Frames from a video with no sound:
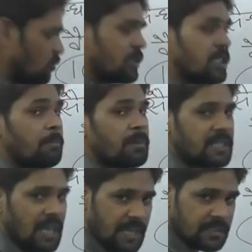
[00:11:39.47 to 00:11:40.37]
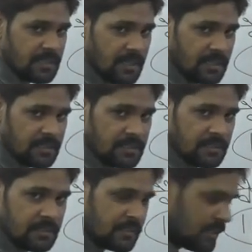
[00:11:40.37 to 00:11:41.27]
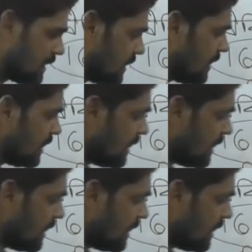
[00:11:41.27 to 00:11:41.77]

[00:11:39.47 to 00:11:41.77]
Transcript: वो संप्रदाय था ठीक है ना